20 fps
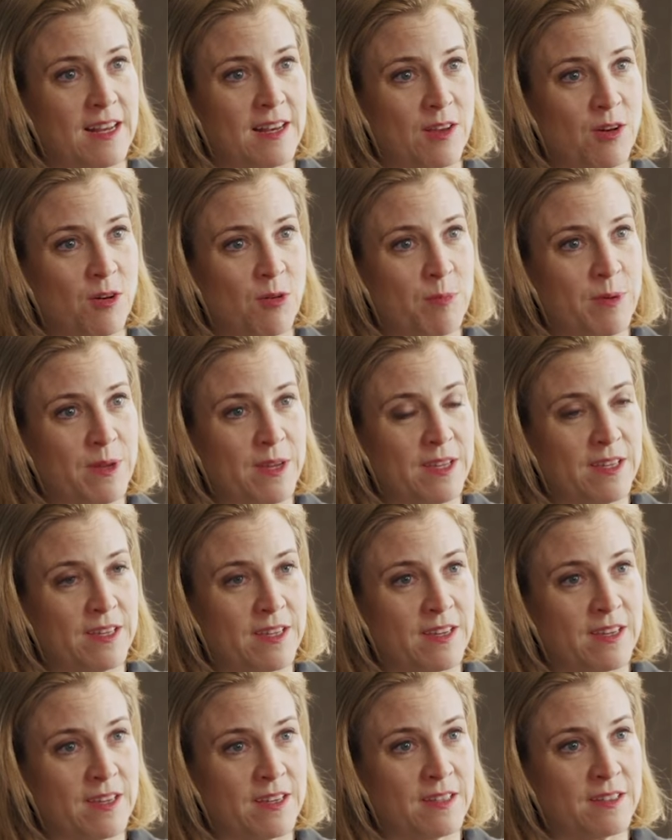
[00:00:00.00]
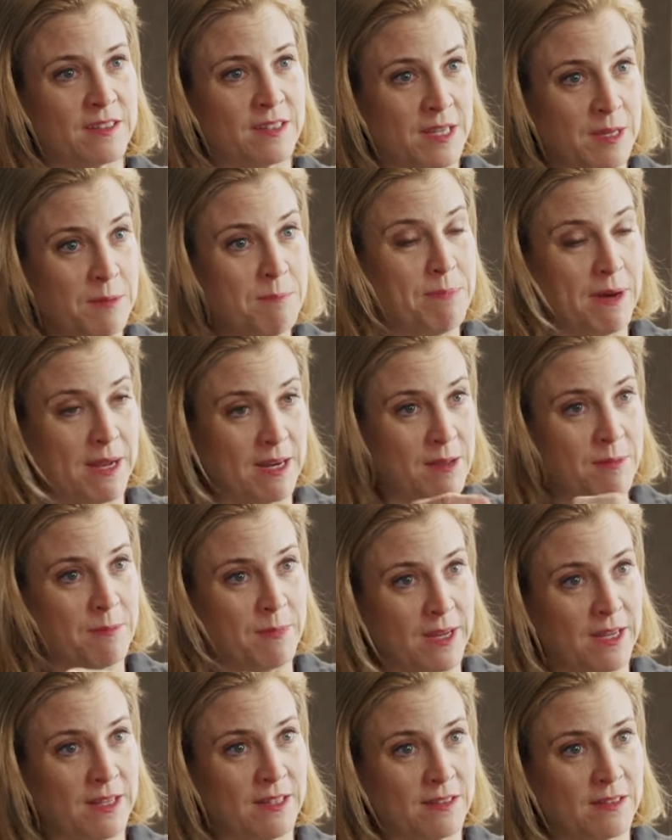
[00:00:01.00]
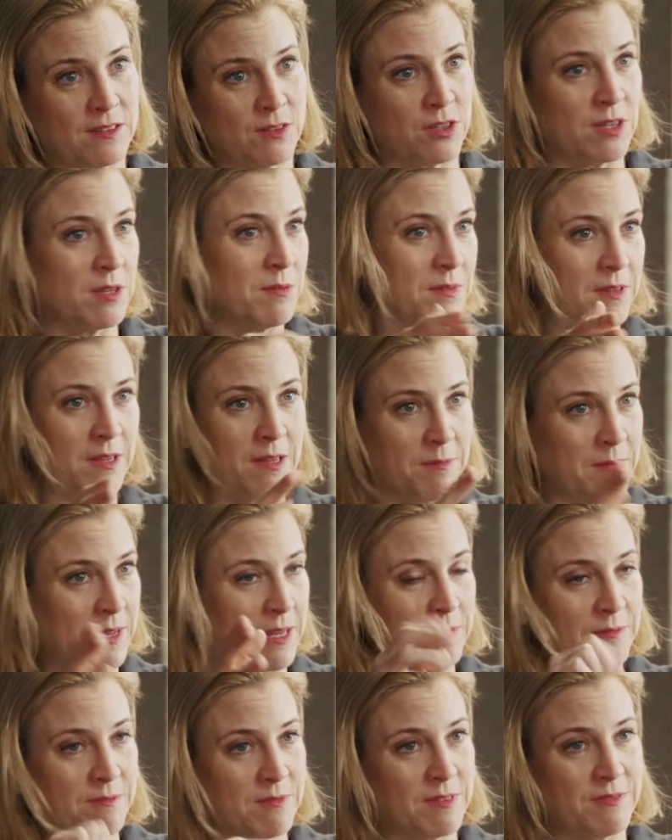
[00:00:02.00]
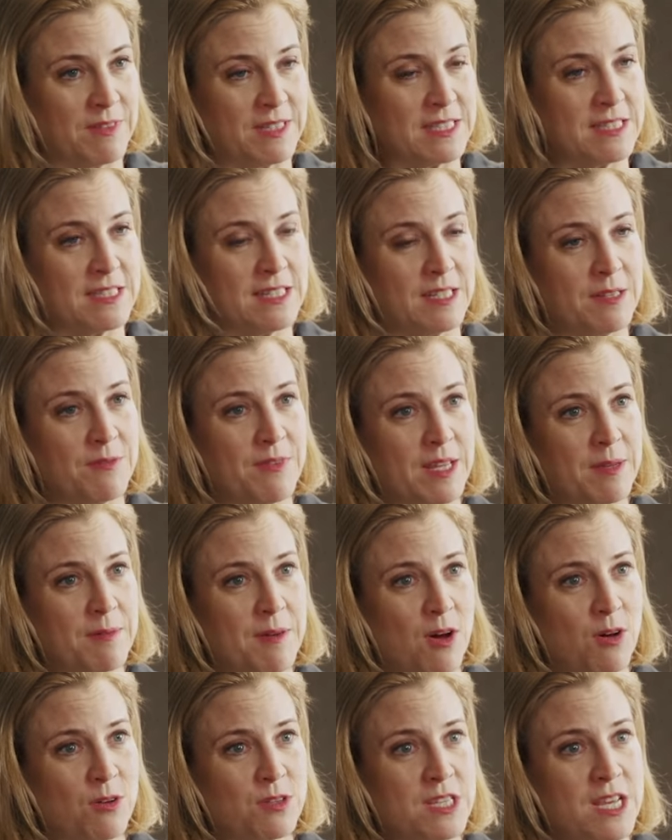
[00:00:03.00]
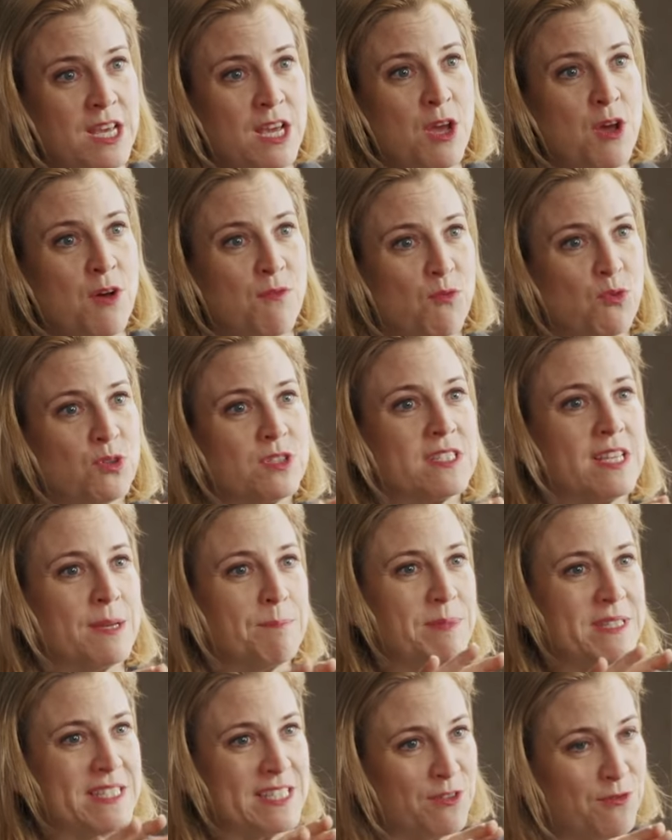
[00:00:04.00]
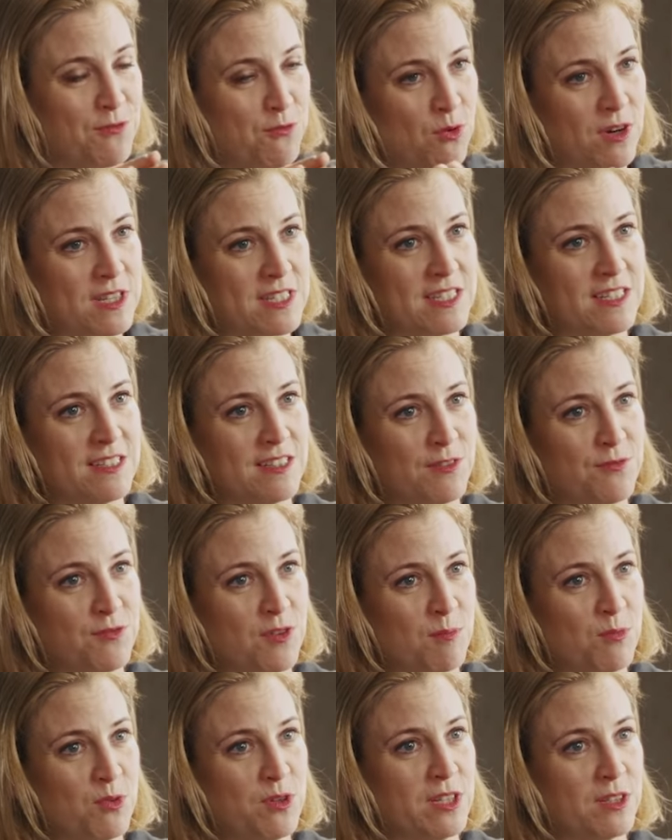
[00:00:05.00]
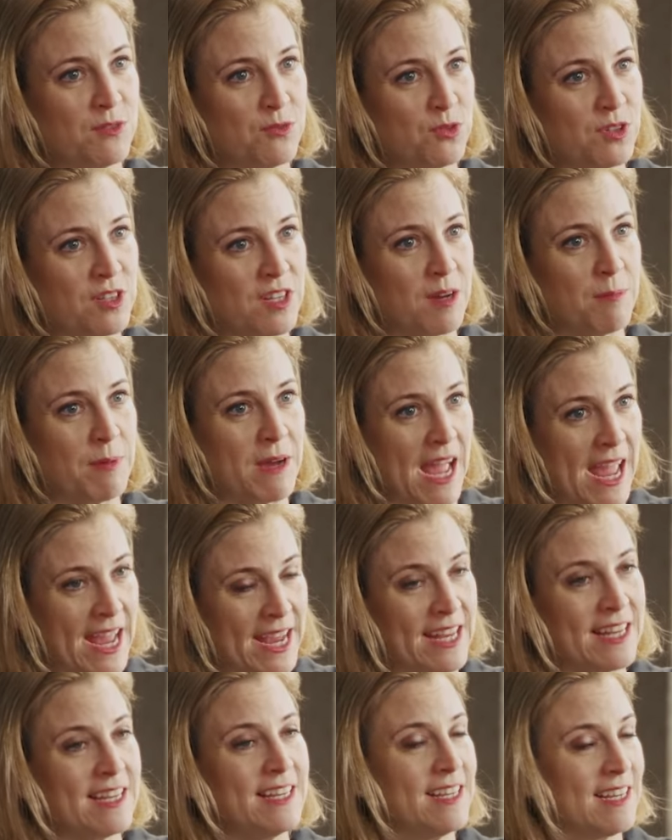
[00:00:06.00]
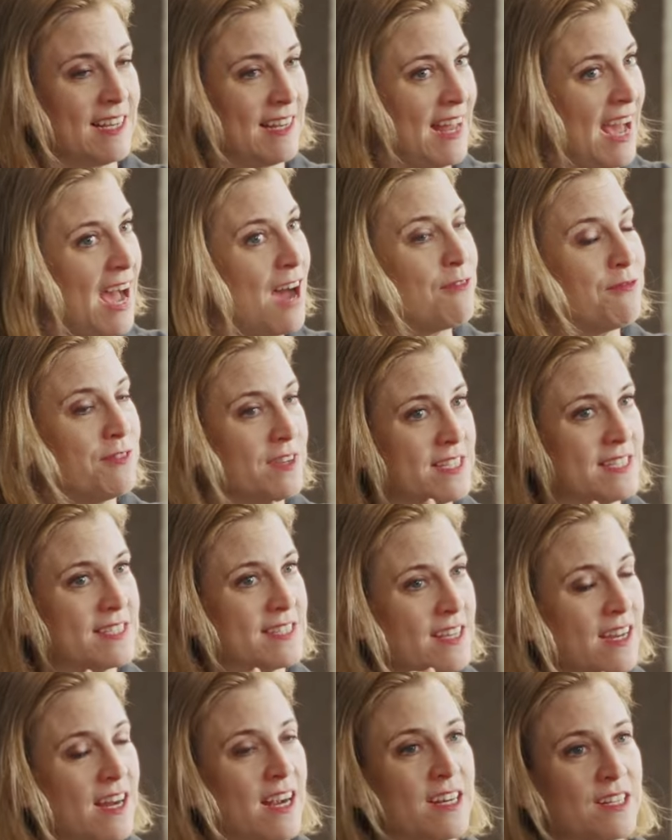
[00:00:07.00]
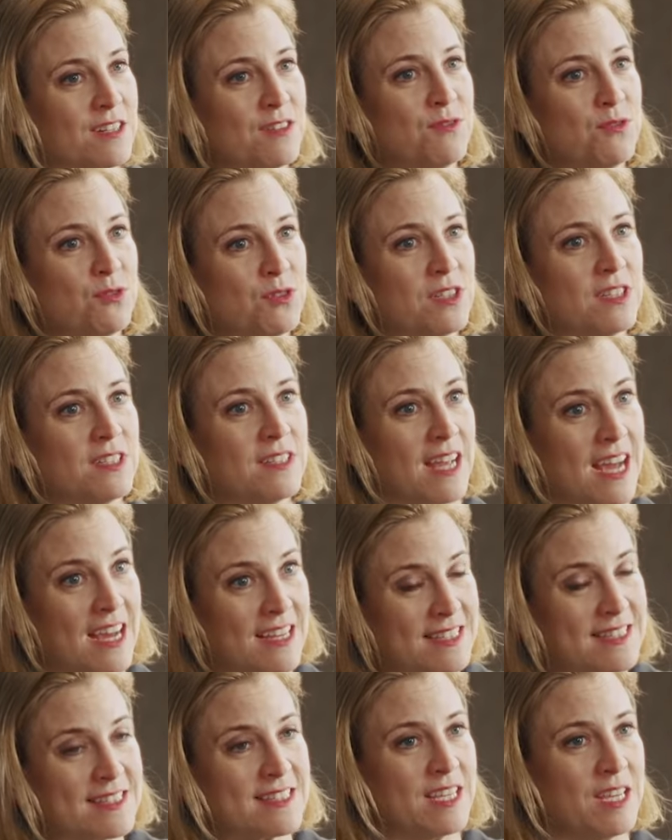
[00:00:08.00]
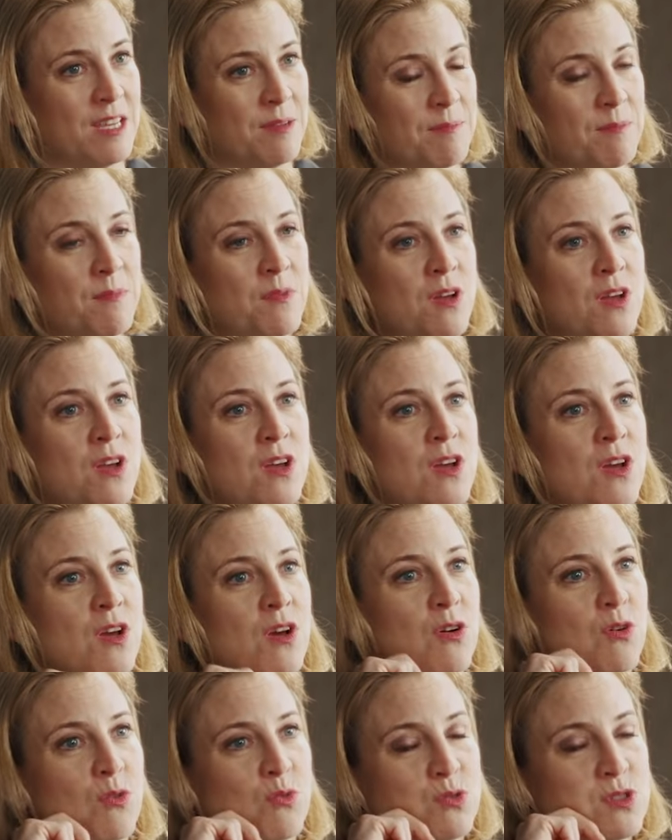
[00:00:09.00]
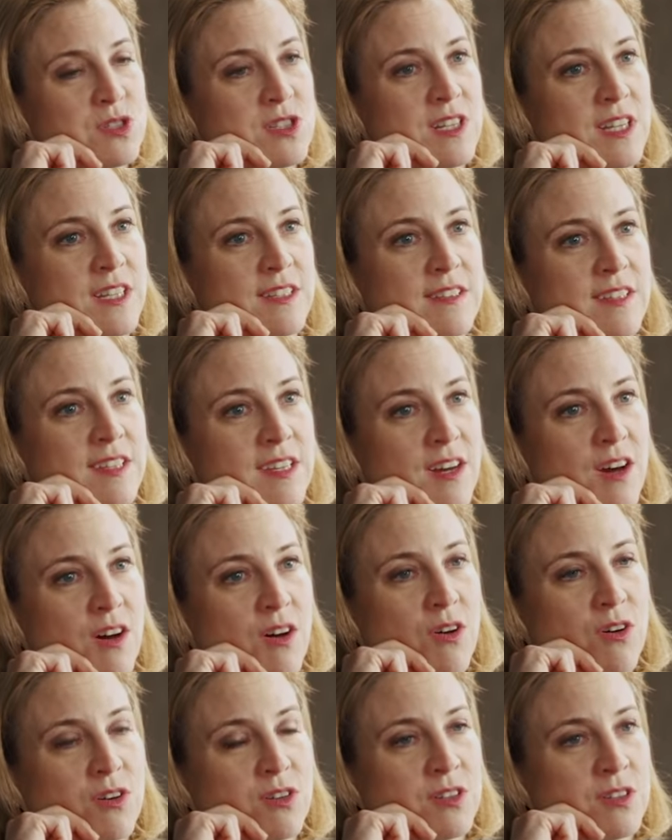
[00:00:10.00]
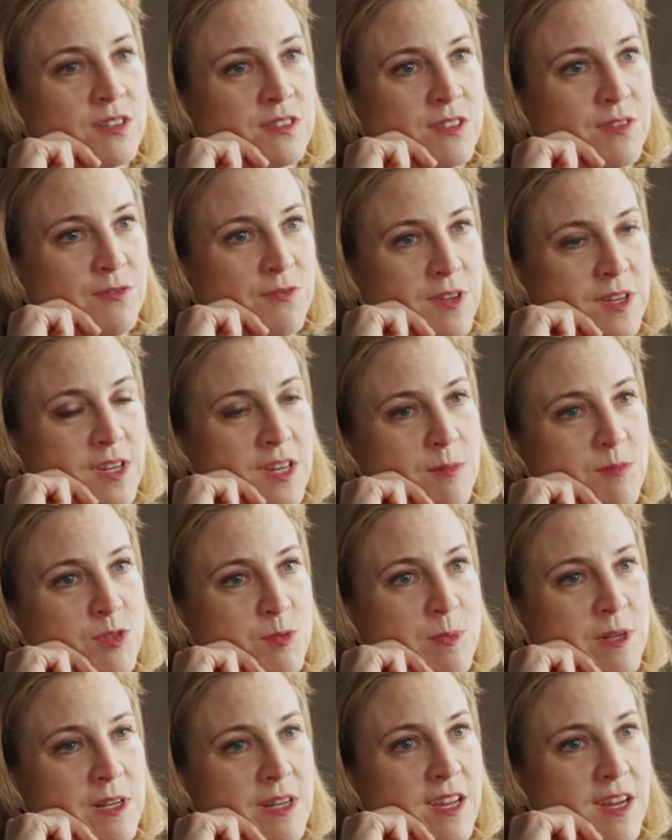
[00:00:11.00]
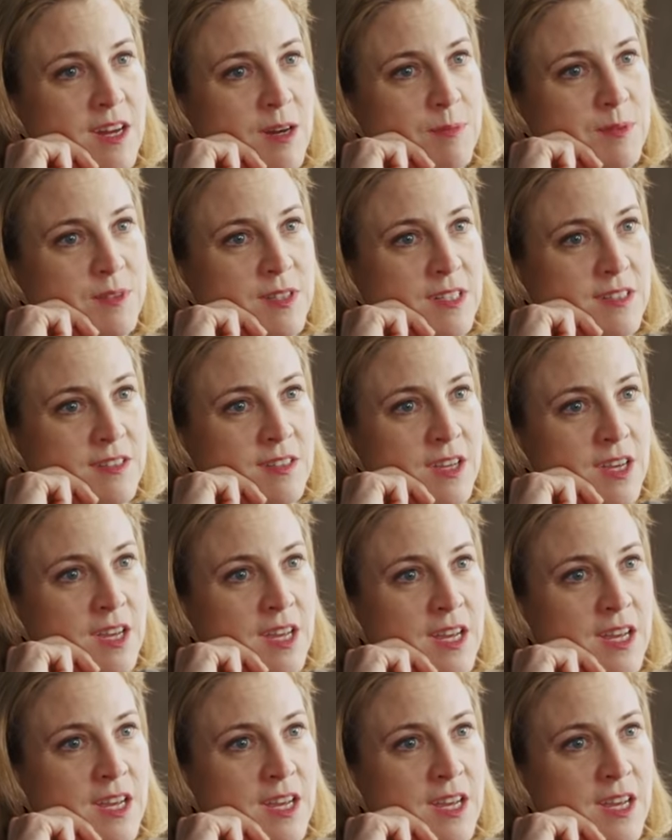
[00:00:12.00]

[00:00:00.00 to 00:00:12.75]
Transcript: glaube ich, äh, im Parlament oder in, in, weiß ich nicht in welchem Haus, wo es ein bisschen vorsichtig formuliert wurde, aber eigentlich klar festgehalten wurde, dass eben Russland hier auch die Finger im Spiel gehabt hat.